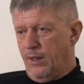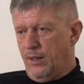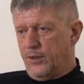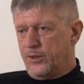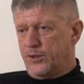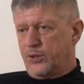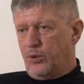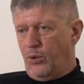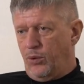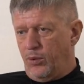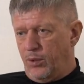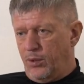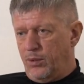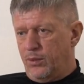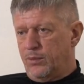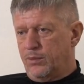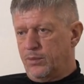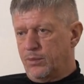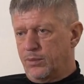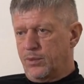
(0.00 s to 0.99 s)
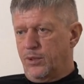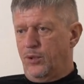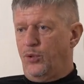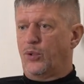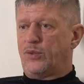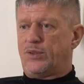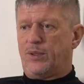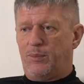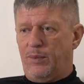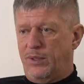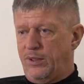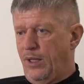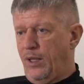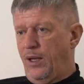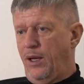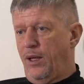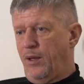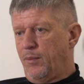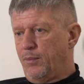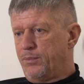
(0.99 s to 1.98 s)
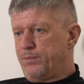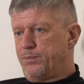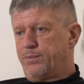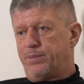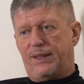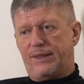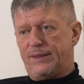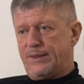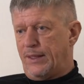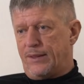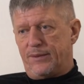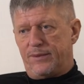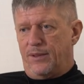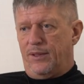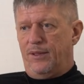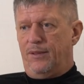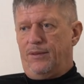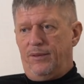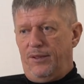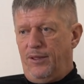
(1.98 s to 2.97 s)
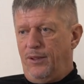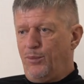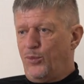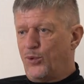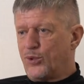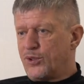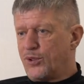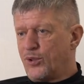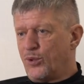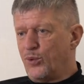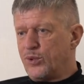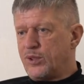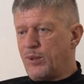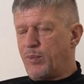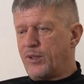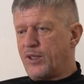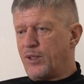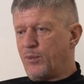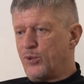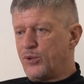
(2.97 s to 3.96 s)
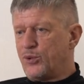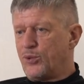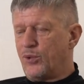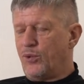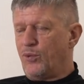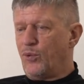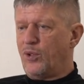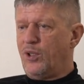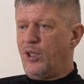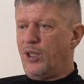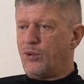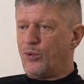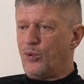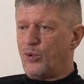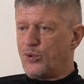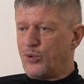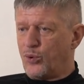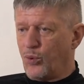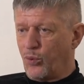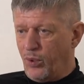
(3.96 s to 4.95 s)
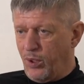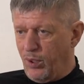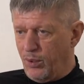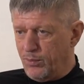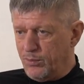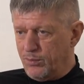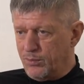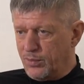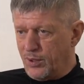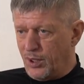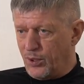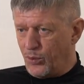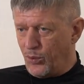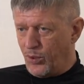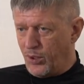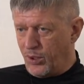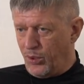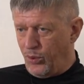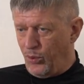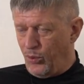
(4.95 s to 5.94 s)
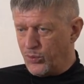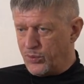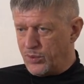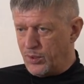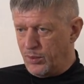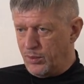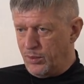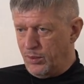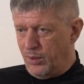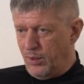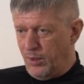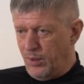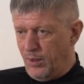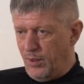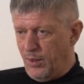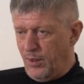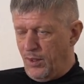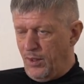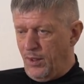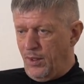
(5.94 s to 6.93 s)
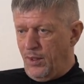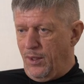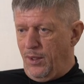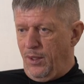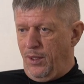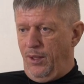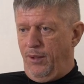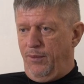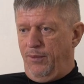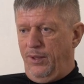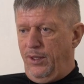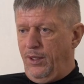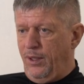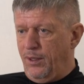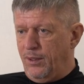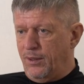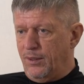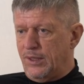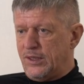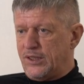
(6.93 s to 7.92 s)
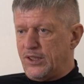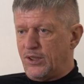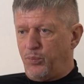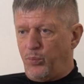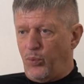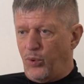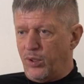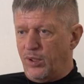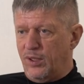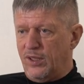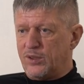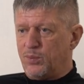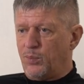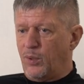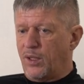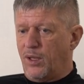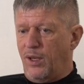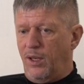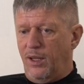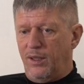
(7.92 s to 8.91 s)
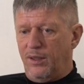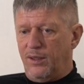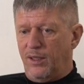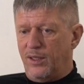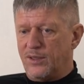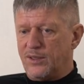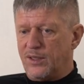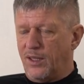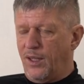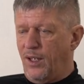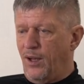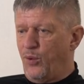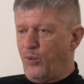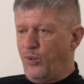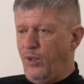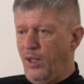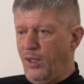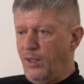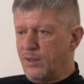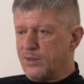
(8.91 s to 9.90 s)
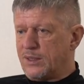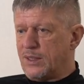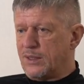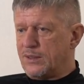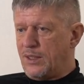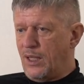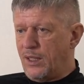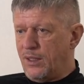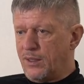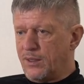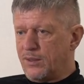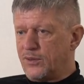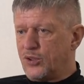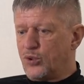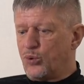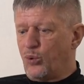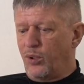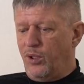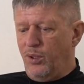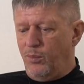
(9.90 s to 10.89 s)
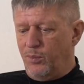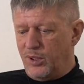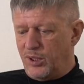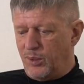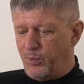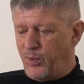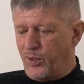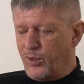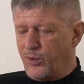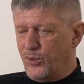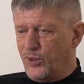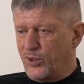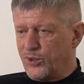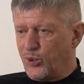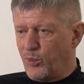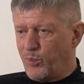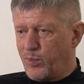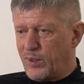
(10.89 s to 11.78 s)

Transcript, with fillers: что гнется материя, пространство не может гнуться, потому что у него нет той штуки, которая гнется. И вы до сих пор не смогли на языке людей сказать, что именно погнулось у